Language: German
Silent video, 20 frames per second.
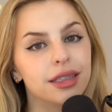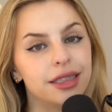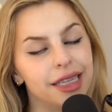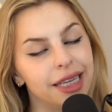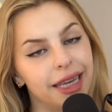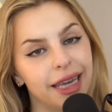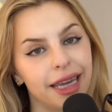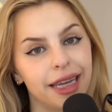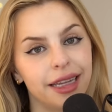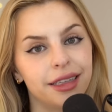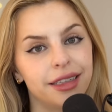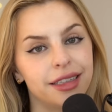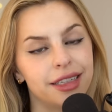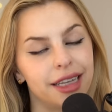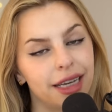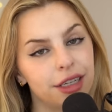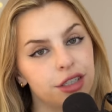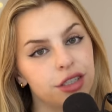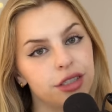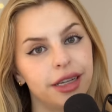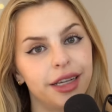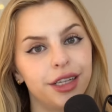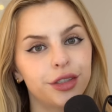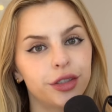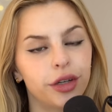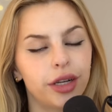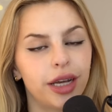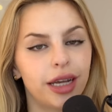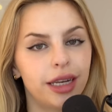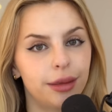Sie gehen sehr schnell
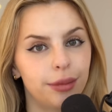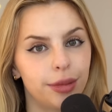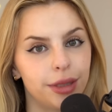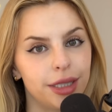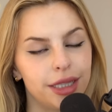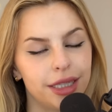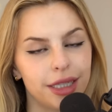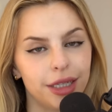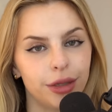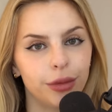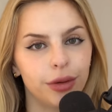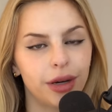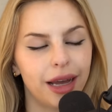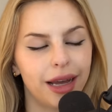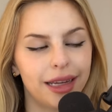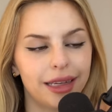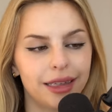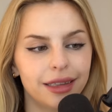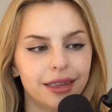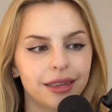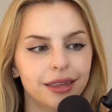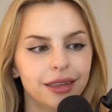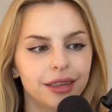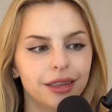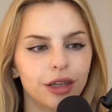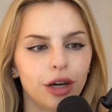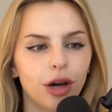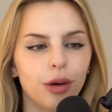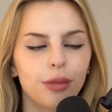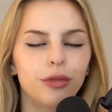schon eine Beziehung ein,
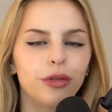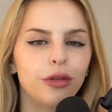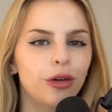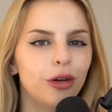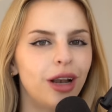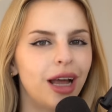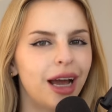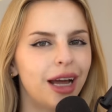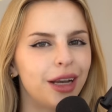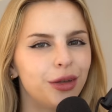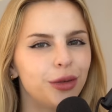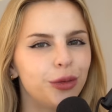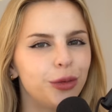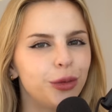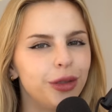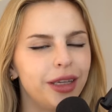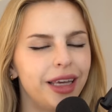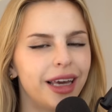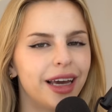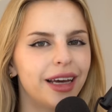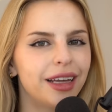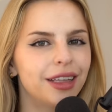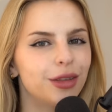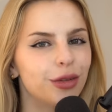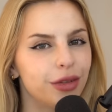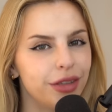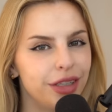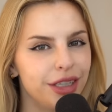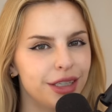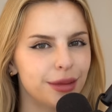obwohl Anu ja
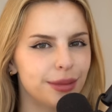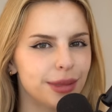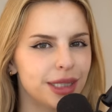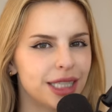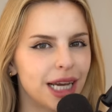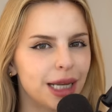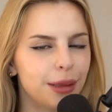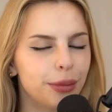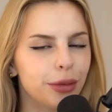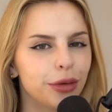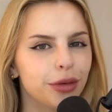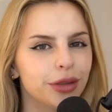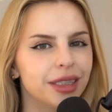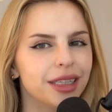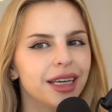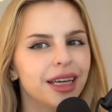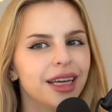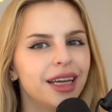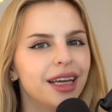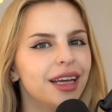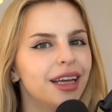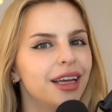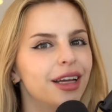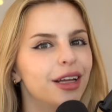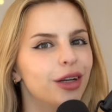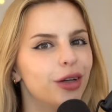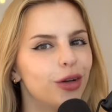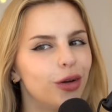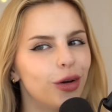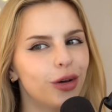zu diesem Zeitpunkt
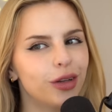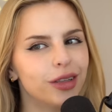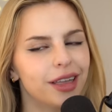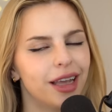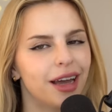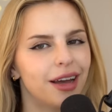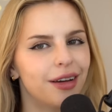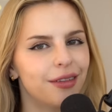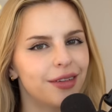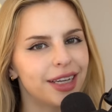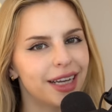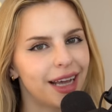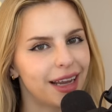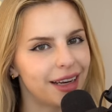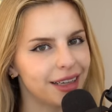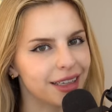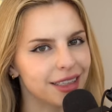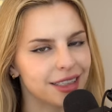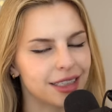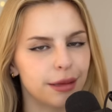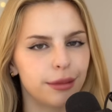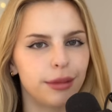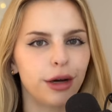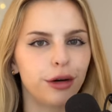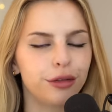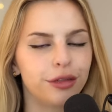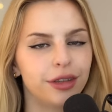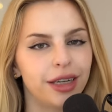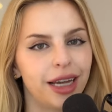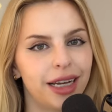noch da was anderes am
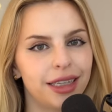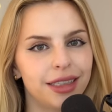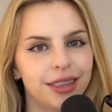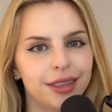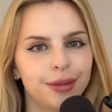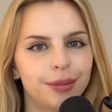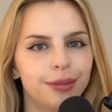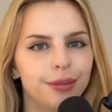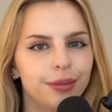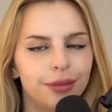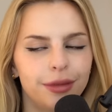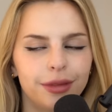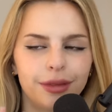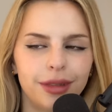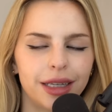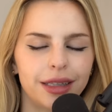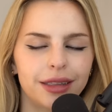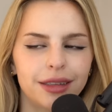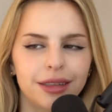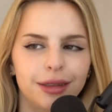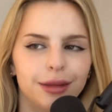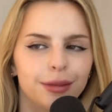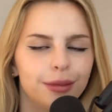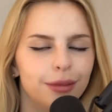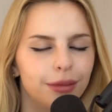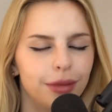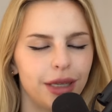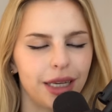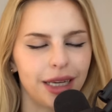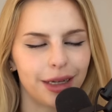Laufen hat. Das
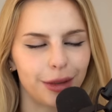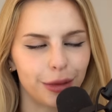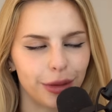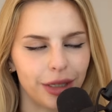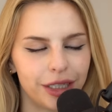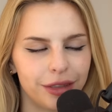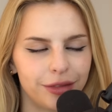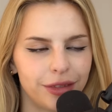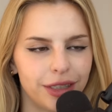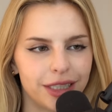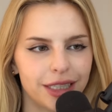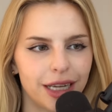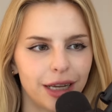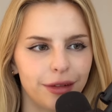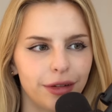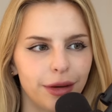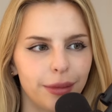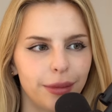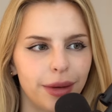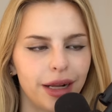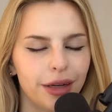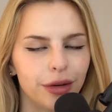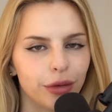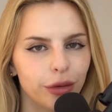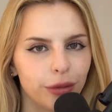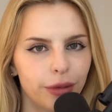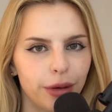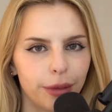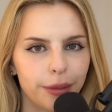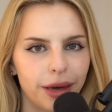ignorieren wir jetzt einfach mal und
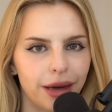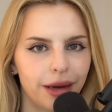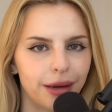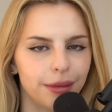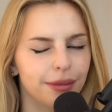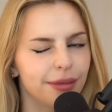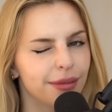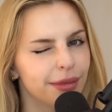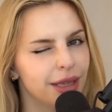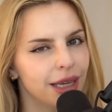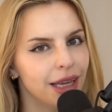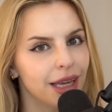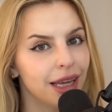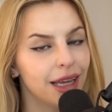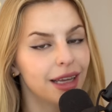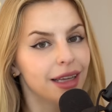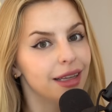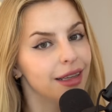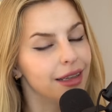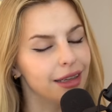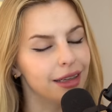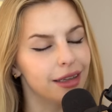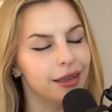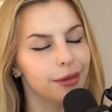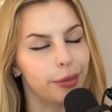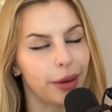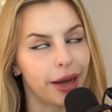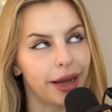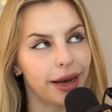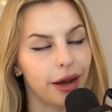drücken wir mal ne,
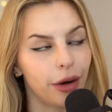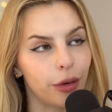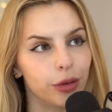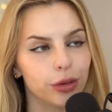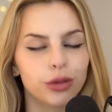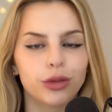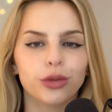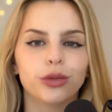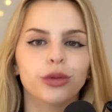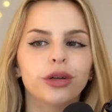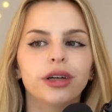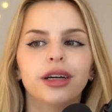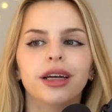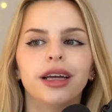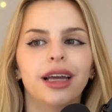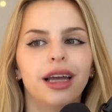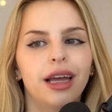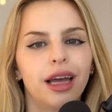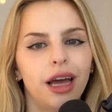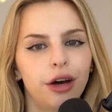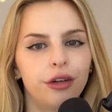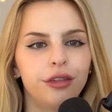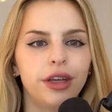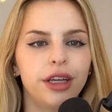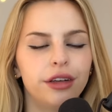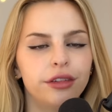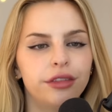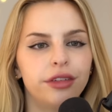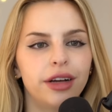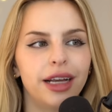beide Augen zu. Auf
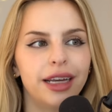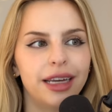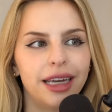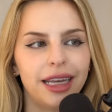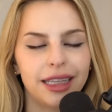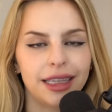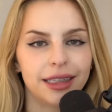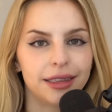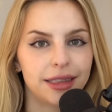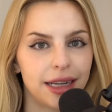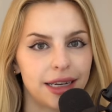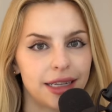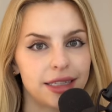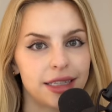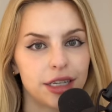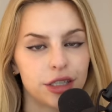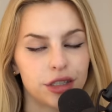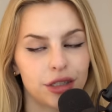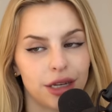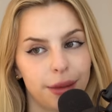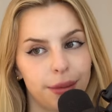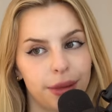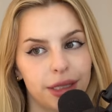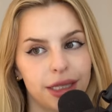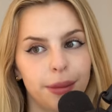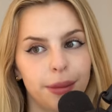jeden Fall geht das alles sehr schnell mit